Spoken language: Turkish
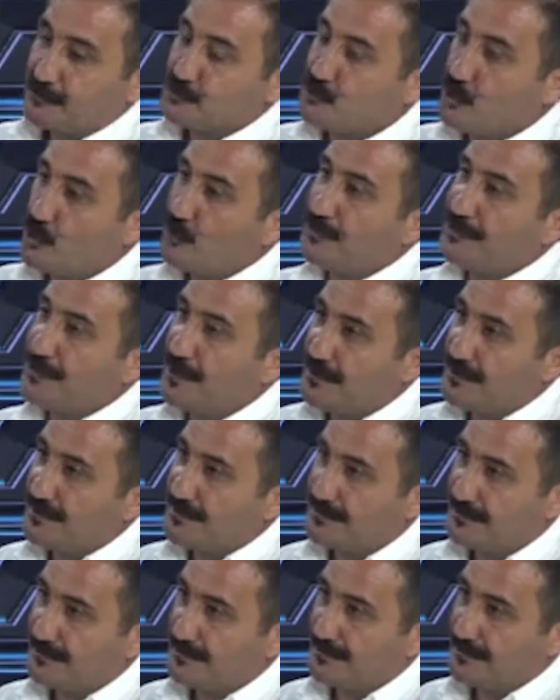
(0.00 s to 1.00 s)
Çok yağ
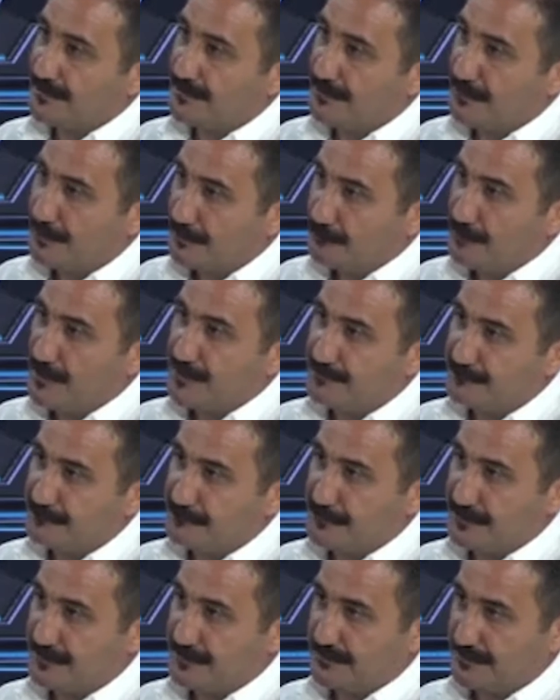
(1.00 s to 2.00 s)
almak
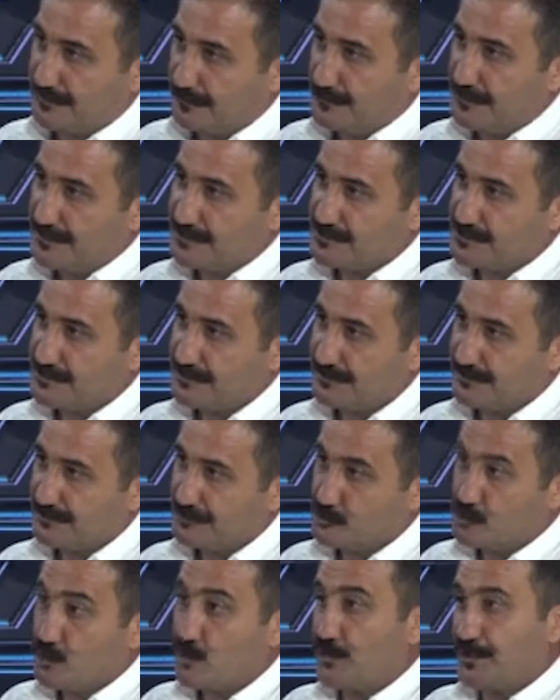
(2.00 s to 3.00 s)
mı amaç?
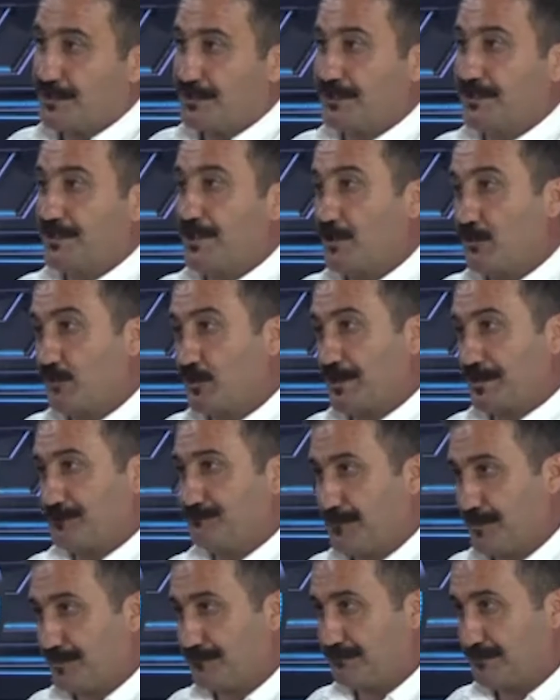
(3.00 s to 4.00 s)
Çok iyi yağ
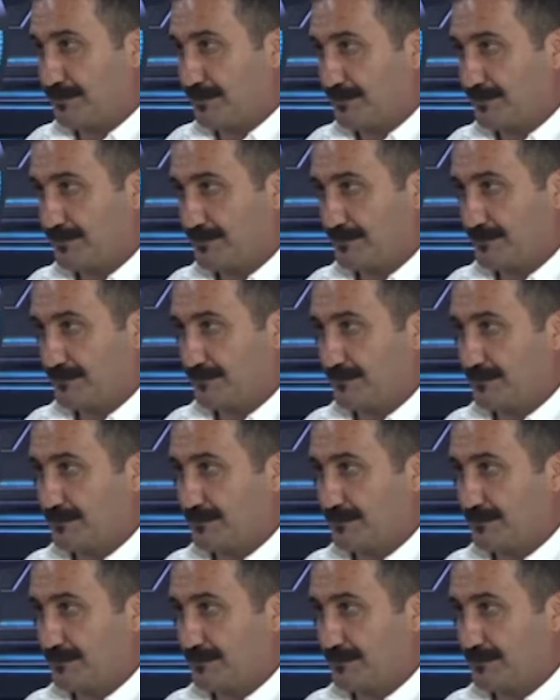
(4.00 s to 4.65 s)
üretmek mi? Evet,